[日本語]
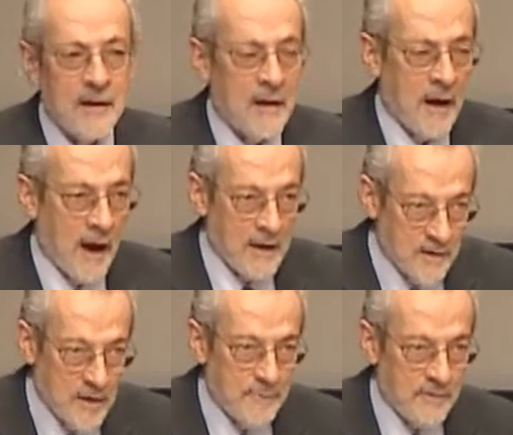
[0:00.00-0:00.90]
国
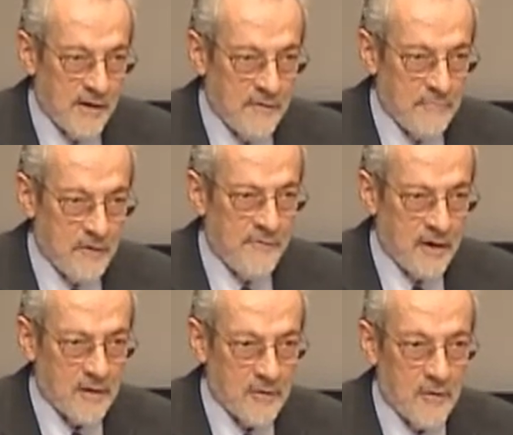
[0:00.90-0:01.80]
の為
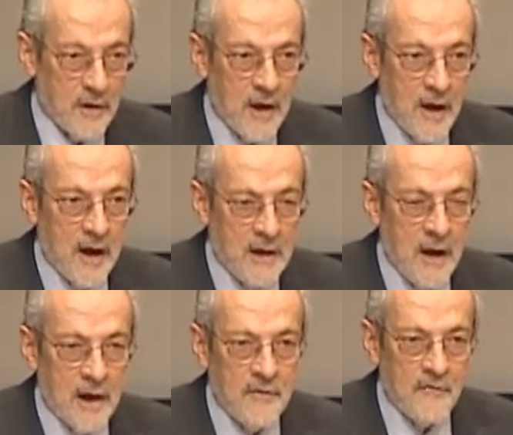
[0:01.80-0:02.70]
政者は
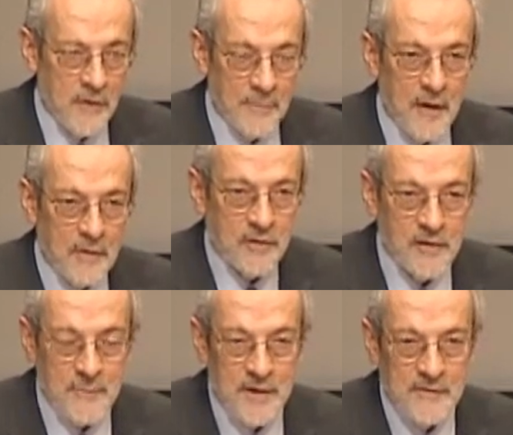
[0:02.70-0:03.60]
愛知県デル
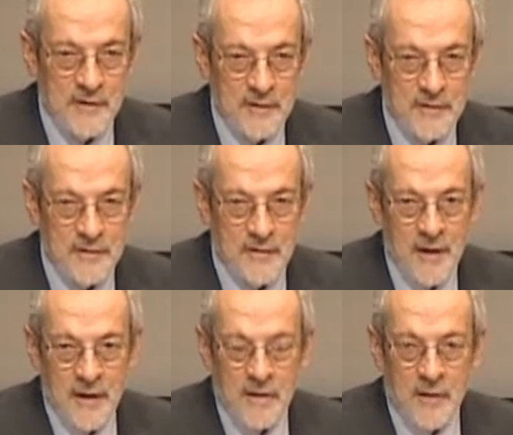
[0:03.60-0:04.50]
として愛知県から
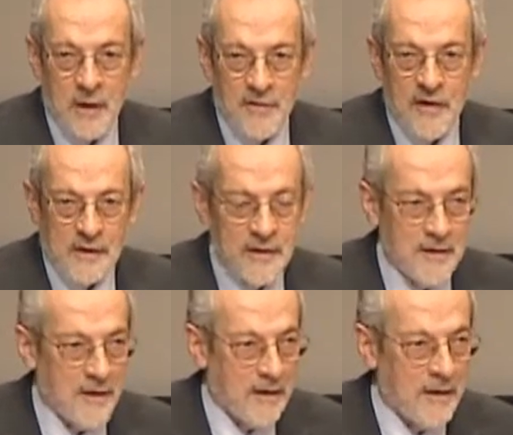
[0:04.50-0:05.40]
学ぶことができる
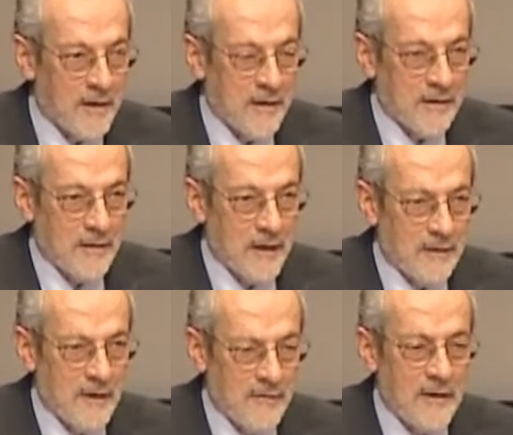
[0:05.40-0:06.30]
と私は
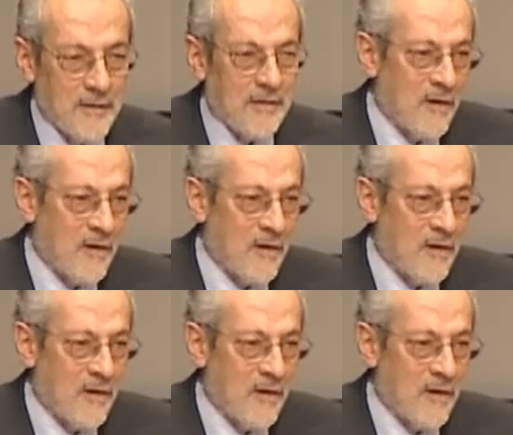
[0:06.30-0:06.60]
考えます。